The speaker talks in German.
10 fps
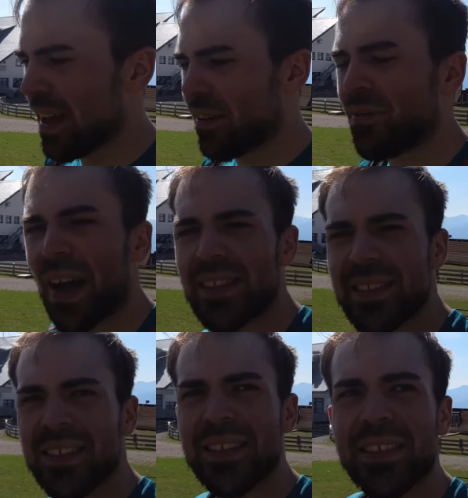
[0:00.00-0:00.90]

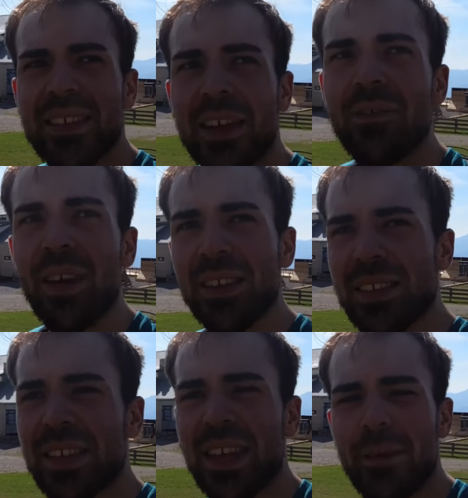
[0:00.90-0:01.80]
Wahnsinns, ein
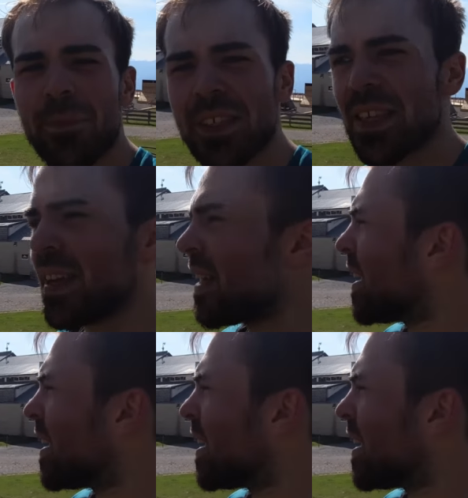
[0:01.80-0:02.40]
Wahnsinnserlebnis,